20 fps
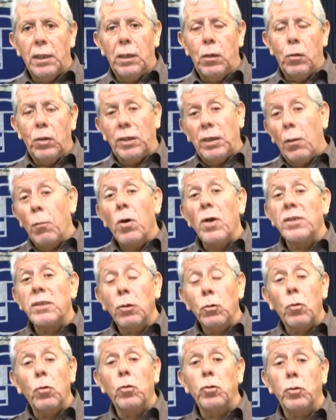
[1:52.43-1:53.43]
Lo que estamos
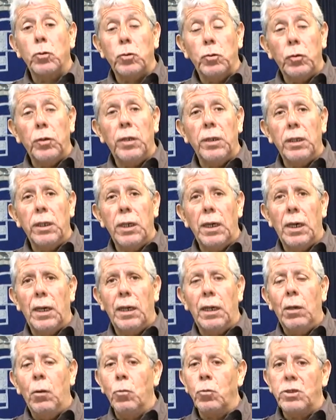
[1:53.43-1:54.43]
haciendo nosotros hoy día
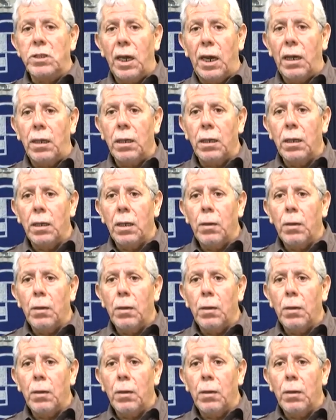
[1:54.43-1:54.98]
es luchar